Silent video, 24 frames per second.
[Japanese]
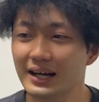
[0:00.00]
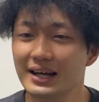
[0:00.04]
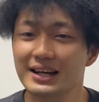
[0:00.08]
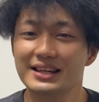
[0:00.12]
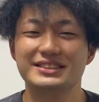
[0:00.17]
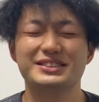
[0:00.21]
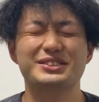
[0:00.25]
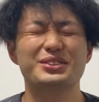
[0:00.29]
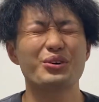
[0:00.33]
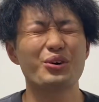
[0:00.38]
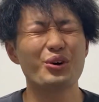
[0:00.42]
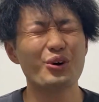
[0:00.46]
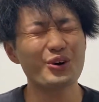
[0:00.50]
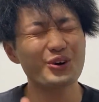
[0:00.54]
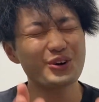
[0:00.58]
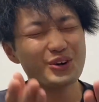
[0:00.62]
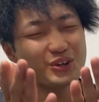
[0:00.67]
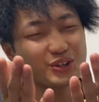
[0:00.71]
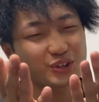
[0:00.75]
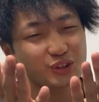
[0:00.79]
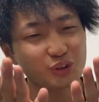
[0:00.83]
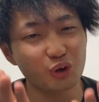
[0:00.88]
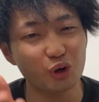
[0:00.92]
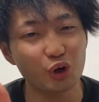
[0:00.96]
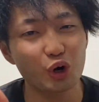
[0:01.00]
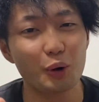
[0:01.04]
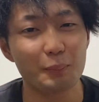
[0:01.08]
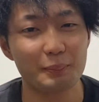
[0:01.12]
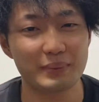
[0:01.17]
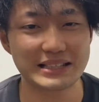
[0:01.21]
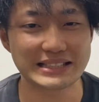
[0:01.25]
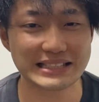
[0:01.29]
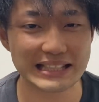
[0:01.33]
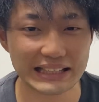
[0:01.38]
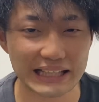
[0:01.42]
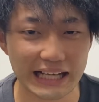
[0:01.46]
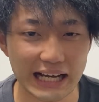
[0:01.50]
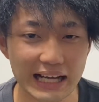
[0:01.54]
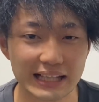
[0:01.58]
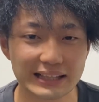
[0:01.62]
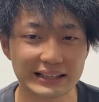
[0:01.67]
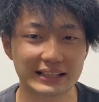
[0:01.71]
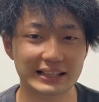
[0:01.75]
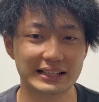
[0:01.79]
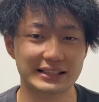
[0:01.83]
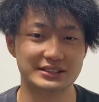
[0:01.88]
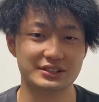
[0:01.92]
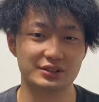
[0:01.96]
そういうところを見せたかっ
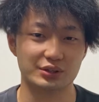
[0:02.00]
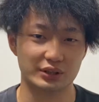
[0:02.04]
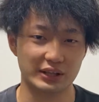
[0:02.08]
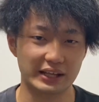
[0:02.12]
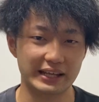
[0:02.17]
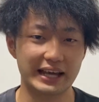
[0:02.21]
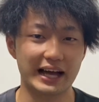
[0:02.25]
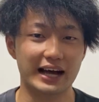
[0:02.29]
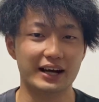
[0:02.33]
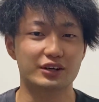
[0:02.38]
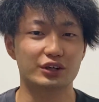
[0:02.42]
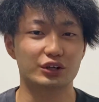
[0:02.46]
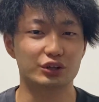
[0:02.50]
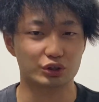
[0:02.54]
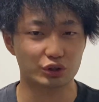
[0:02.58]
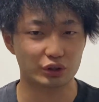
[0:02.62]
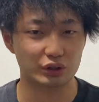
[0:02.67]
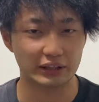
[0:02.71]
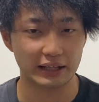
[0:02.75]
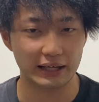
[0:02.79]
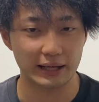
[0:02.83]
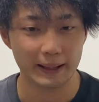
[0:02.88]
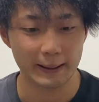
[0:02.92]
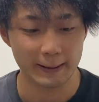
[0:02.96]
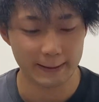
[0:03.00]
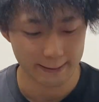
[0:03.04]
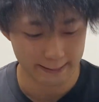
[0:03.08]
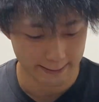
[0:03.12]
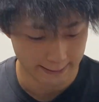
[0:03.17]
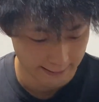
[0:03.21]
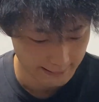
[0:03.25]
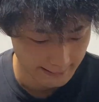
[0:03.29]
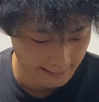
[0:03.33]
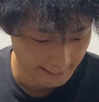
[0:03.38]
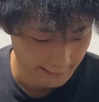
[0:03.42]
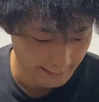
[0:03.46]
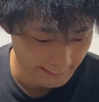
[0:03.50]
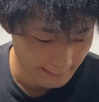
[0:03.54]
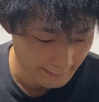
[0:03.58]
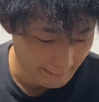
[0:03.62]
たですよね、ヤクルトに。うん。